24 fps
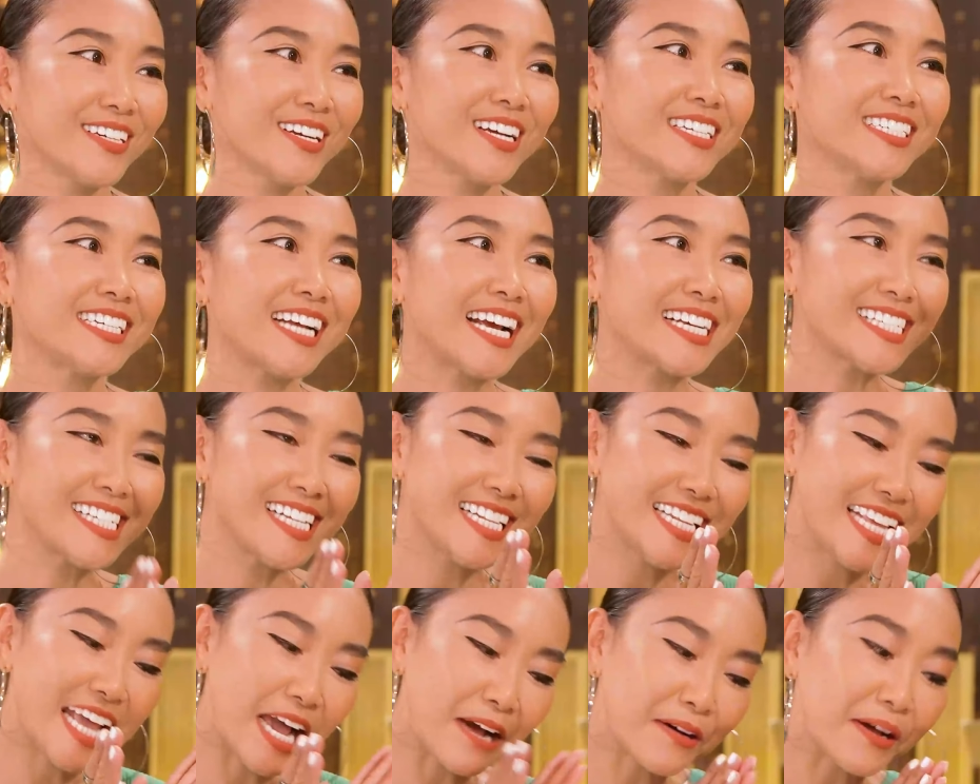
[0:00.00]
Anh Trang
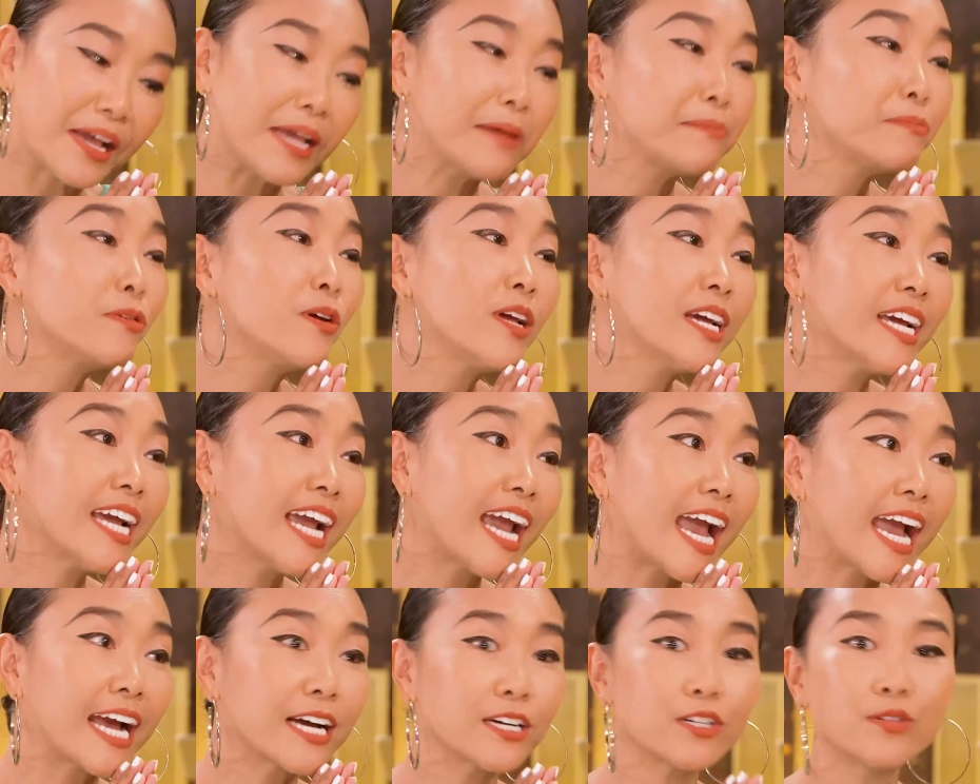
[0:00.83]
xin chào em Nguyên
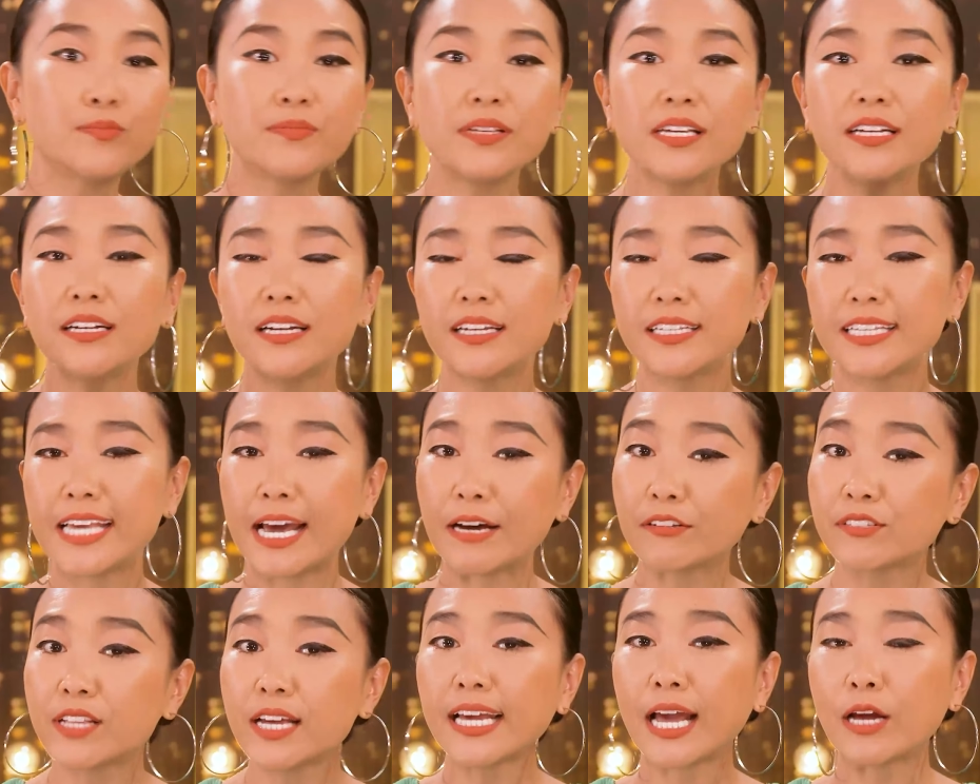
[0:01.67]
Khang cũng như là
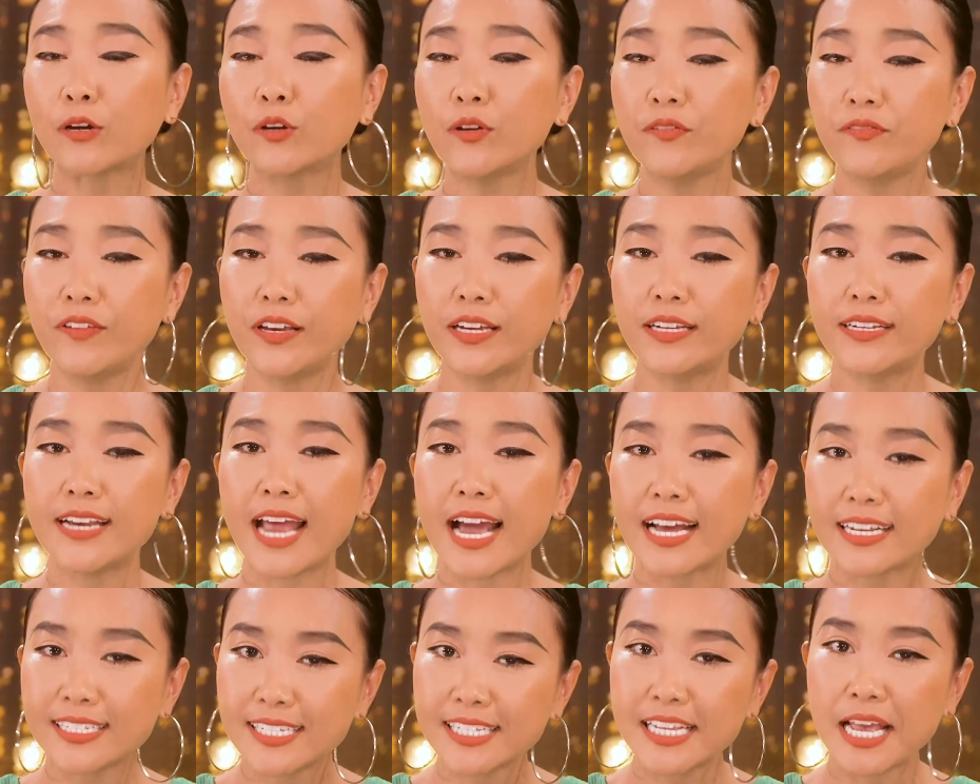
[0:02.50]
chào tất cả quý vị
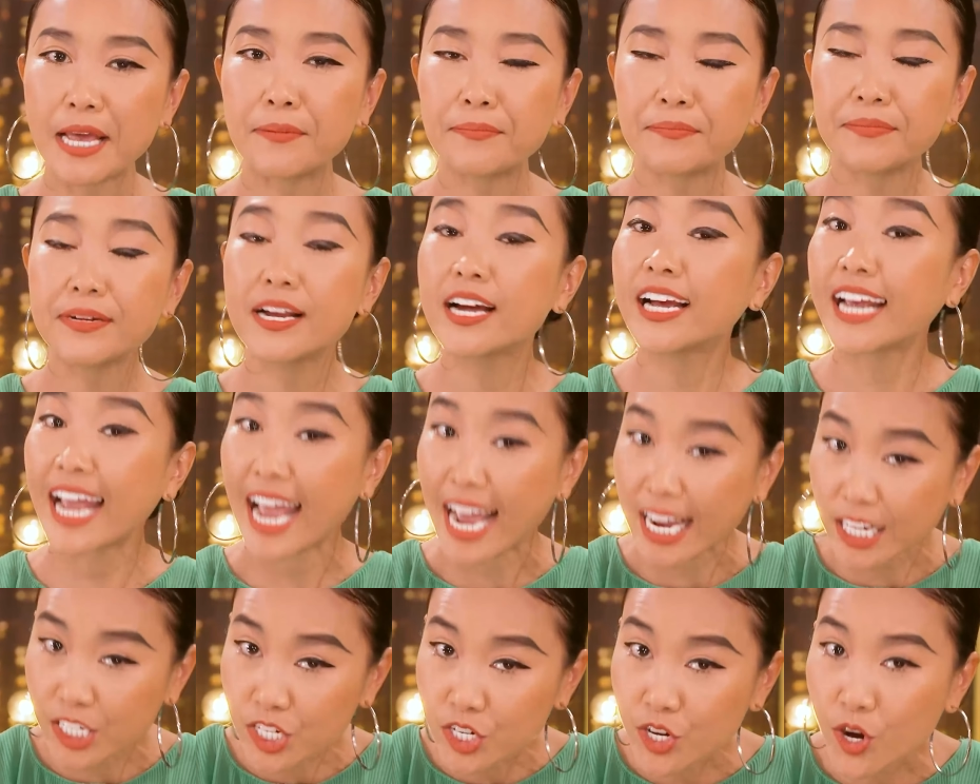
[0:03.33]
đang xem The
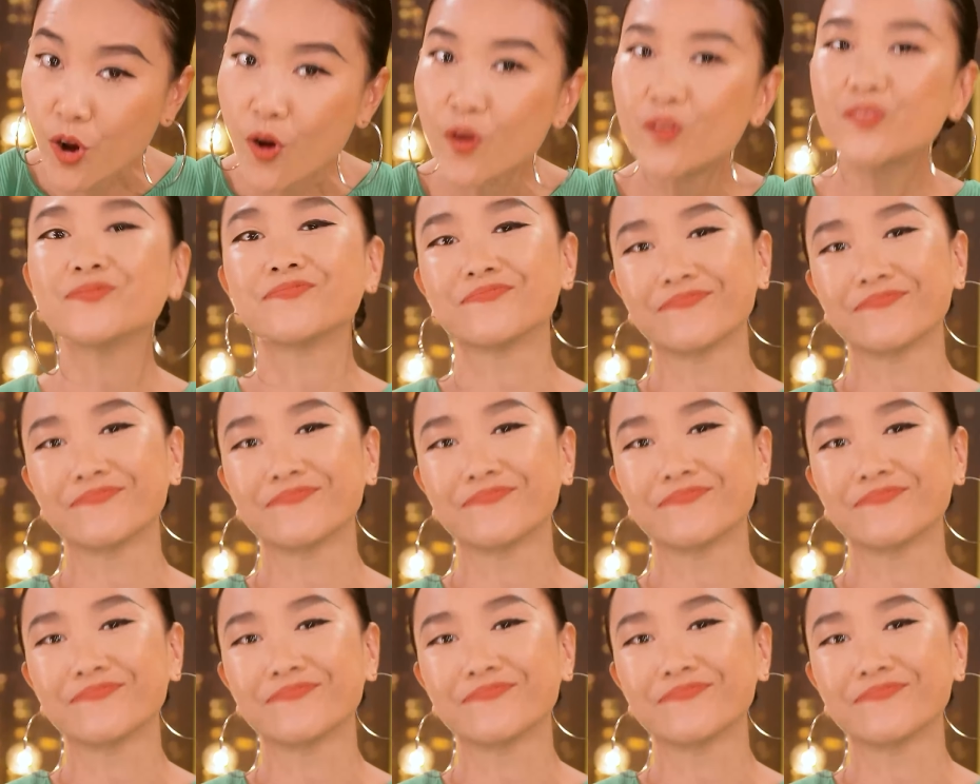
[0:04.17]
Khang Show.